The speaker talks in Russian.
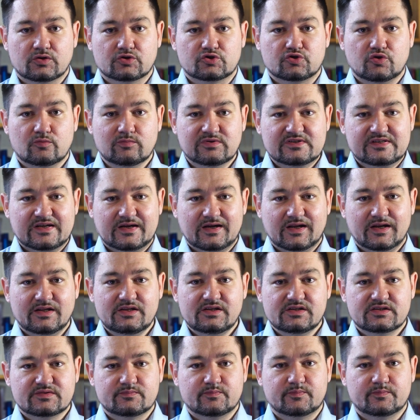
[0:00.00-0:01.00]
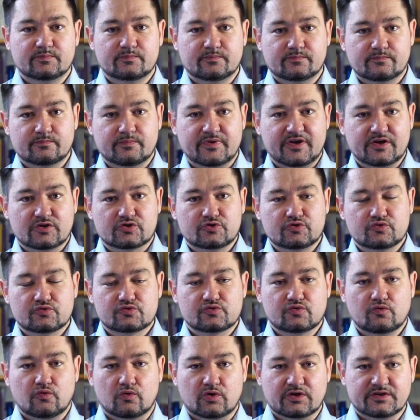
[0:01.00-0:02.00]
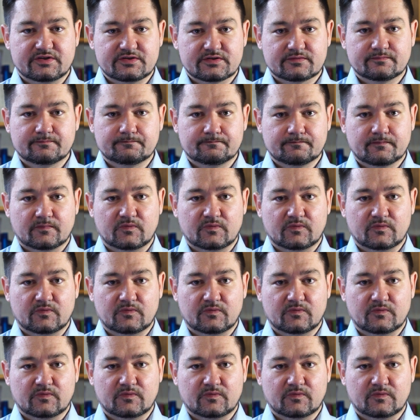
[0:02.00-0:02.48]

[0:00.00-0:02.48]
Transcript: Чтобы сохранить прежнюю скорость,